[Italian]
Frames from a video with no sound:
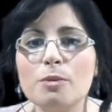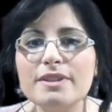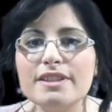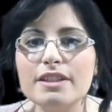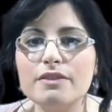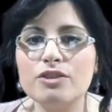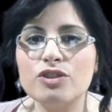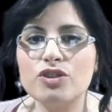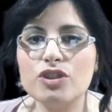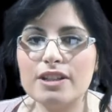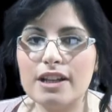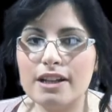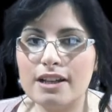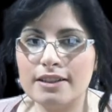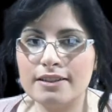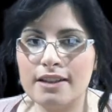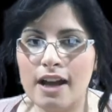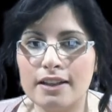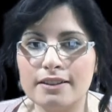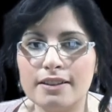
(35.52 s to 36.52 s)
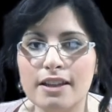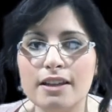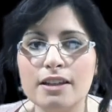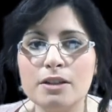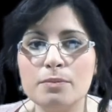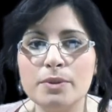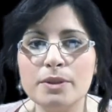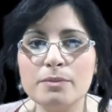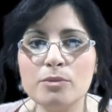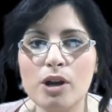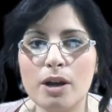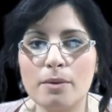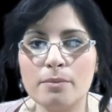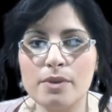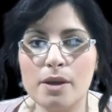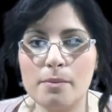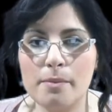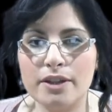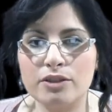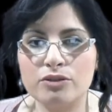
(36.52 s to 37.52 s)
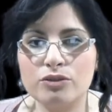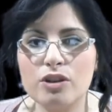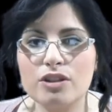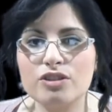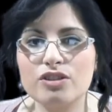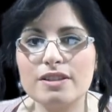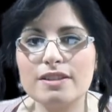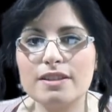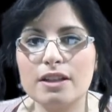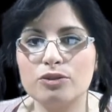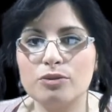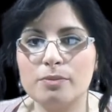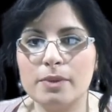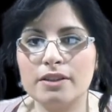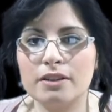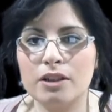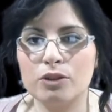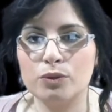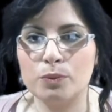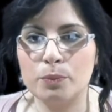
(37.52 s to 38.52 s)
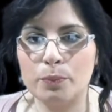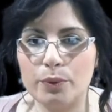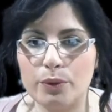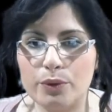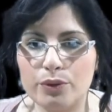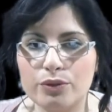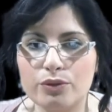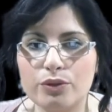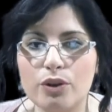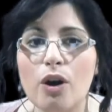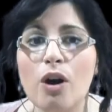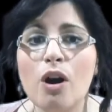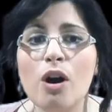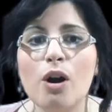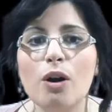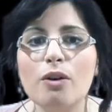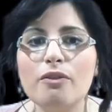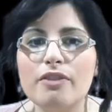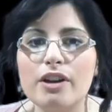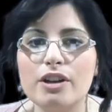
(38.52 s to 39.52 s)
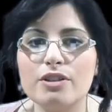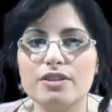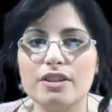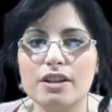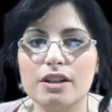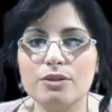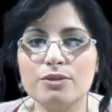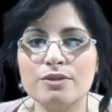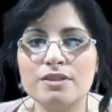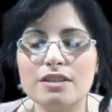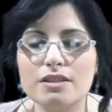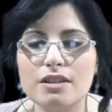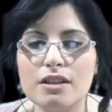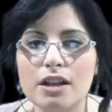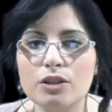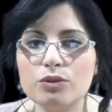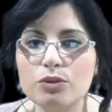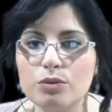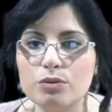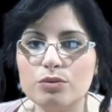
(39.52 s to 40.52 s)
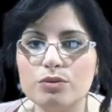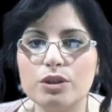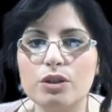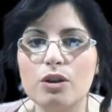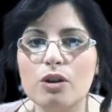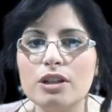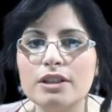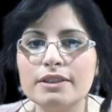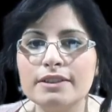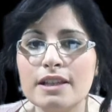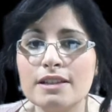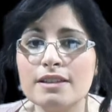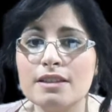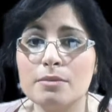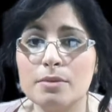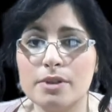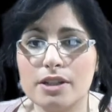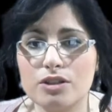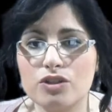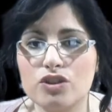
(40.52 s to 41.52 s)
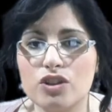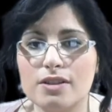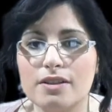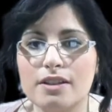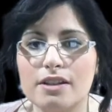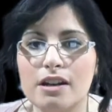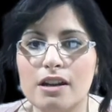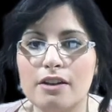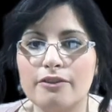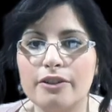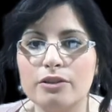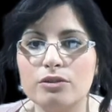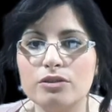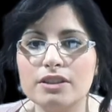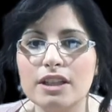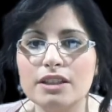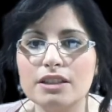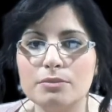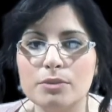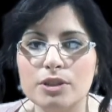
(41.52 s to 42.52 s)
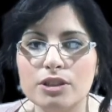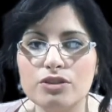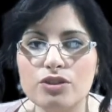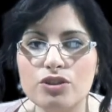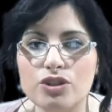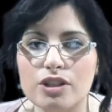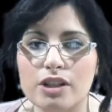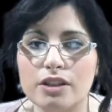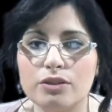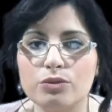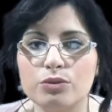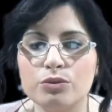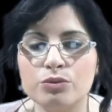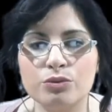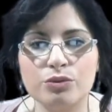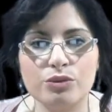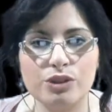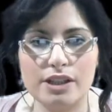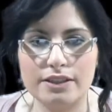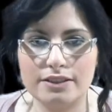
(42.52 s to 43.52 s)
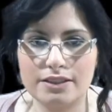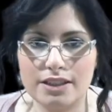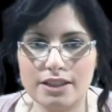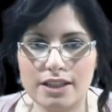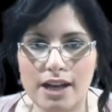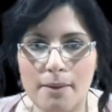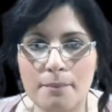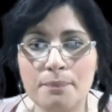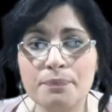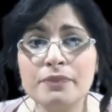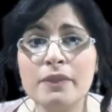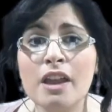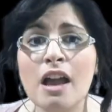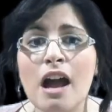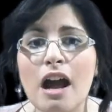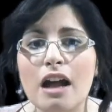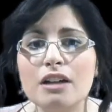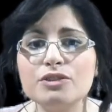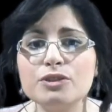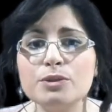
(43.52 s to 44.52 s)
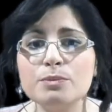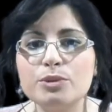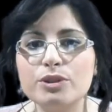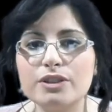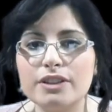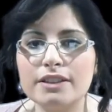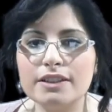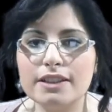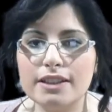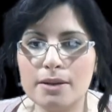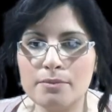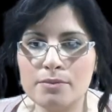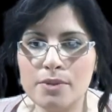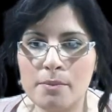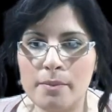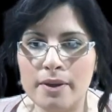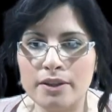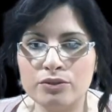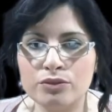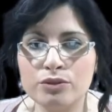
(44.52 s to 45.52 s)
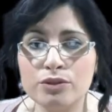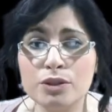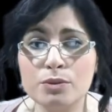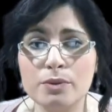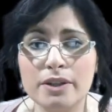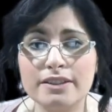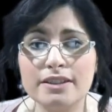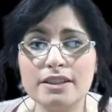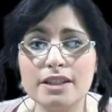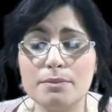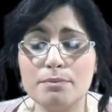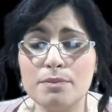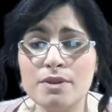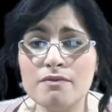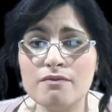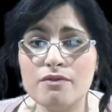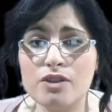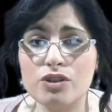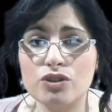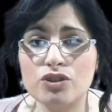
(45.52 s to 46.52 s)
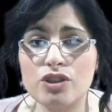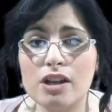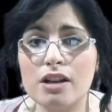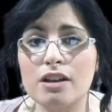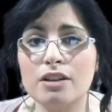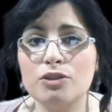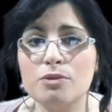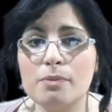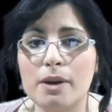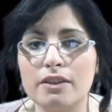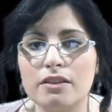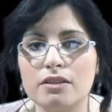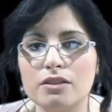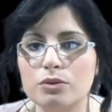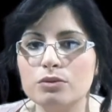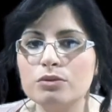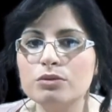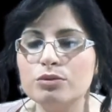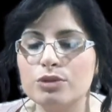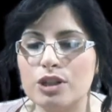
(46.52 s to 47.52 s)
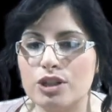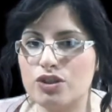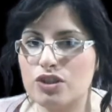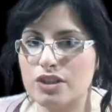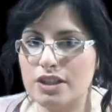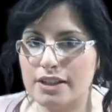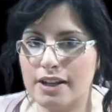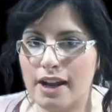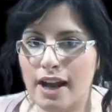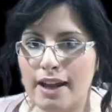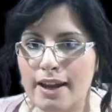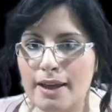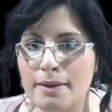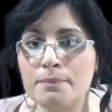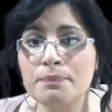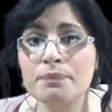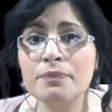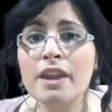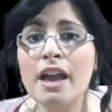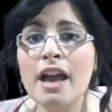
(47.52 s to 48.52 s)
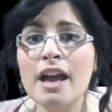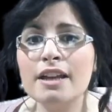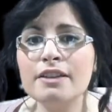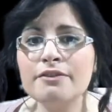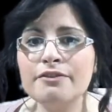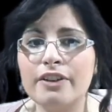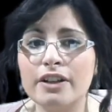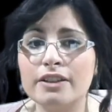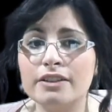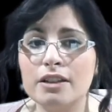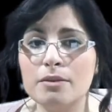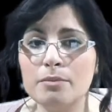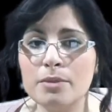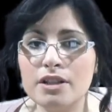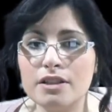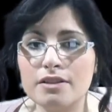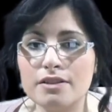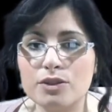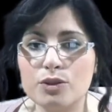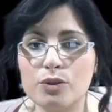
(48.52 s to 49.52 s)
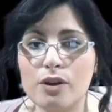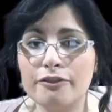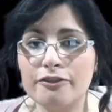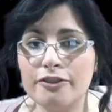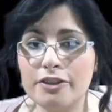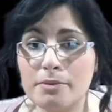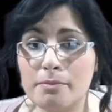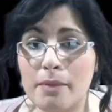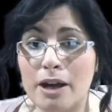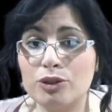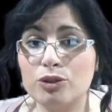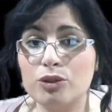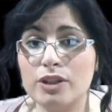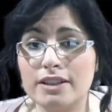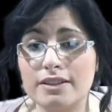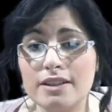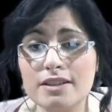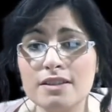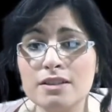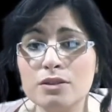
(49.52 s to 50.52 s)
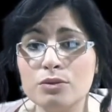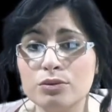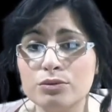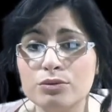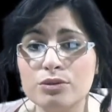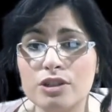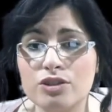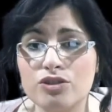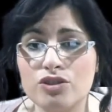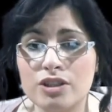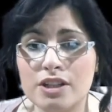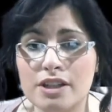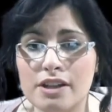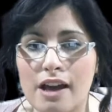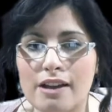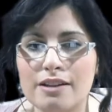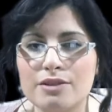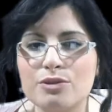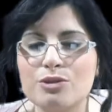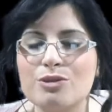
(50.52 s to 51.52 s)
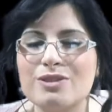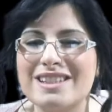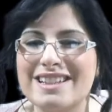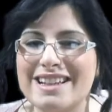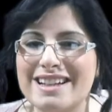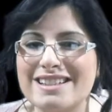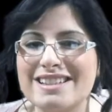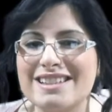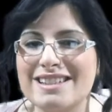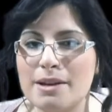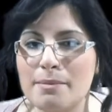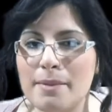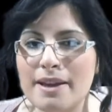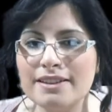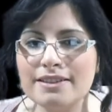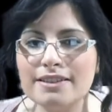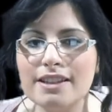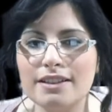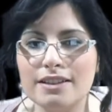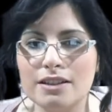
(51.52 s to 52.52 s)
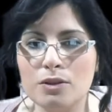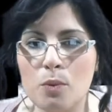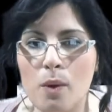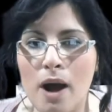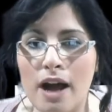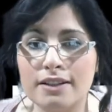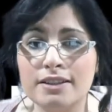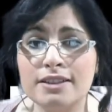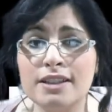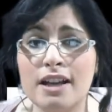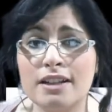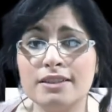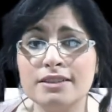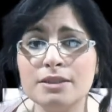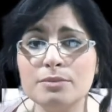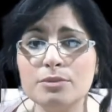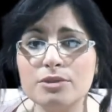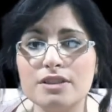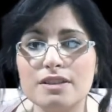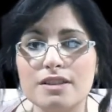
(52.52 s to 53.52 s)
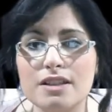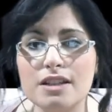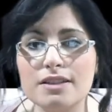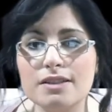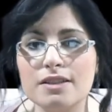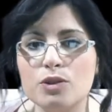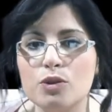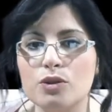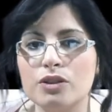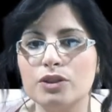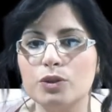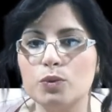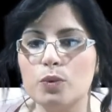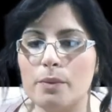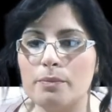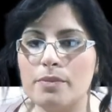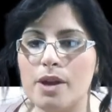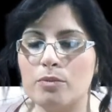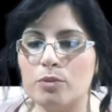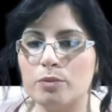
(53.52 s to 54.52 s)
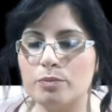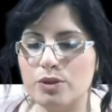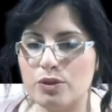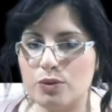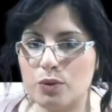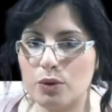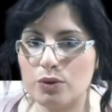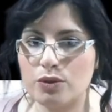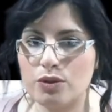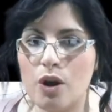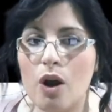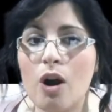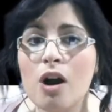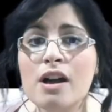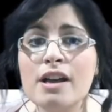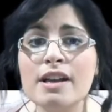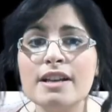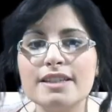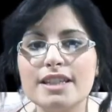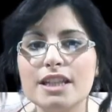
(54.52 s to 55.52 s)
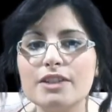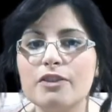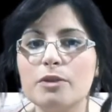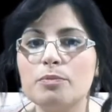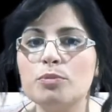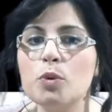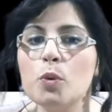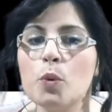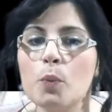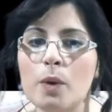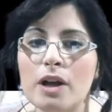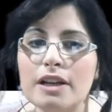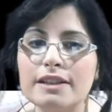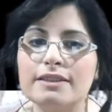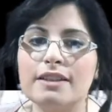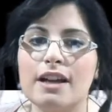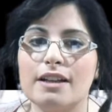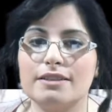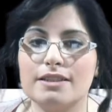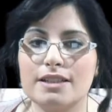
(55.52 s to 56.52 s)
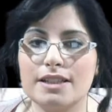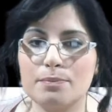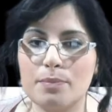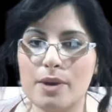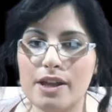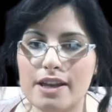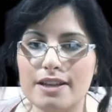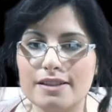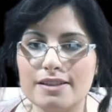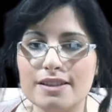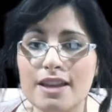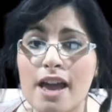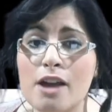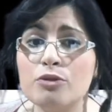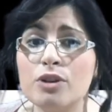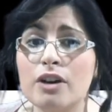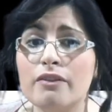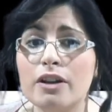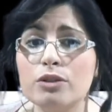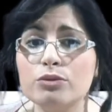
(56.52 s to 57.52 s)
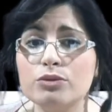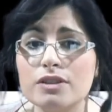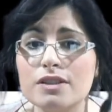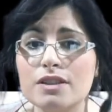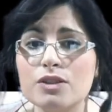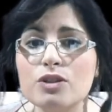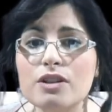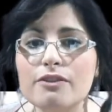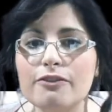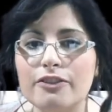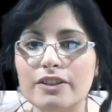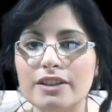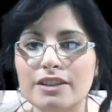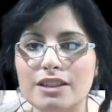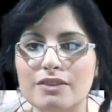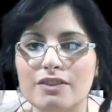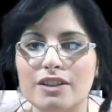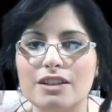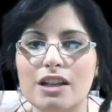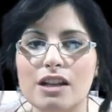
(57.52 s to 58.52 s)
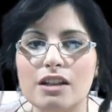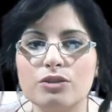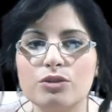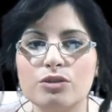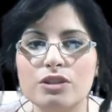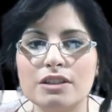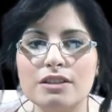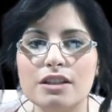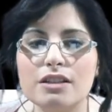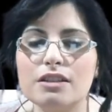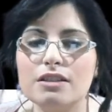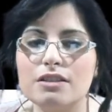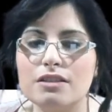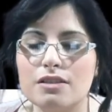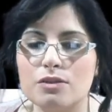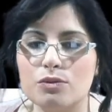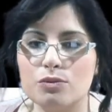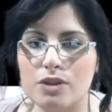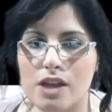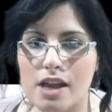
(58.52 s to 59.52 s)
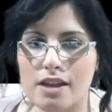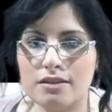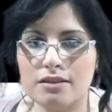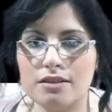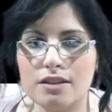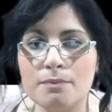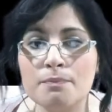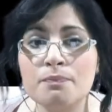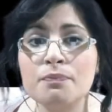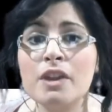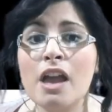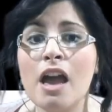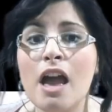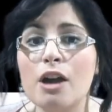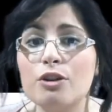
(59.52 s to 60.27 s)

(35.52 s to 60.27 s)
Come si evince dalle date, il primo cambiamento è già stato mandato in porto, ovvero sarà considerato unico il test per accedere alla facoltà di medicina e di odontoiatria. Altro importante cambiamento riguarderebbe invece le domande di cultura generale. Infatti il Ministro ha affermato che i test di cultura generali sono scarsamente adeguati al tipo di selezione di cui abbiamo bisogno. Serve più qualità, trasparenza e una valutazione effettiva dell'idoneità degli studenti.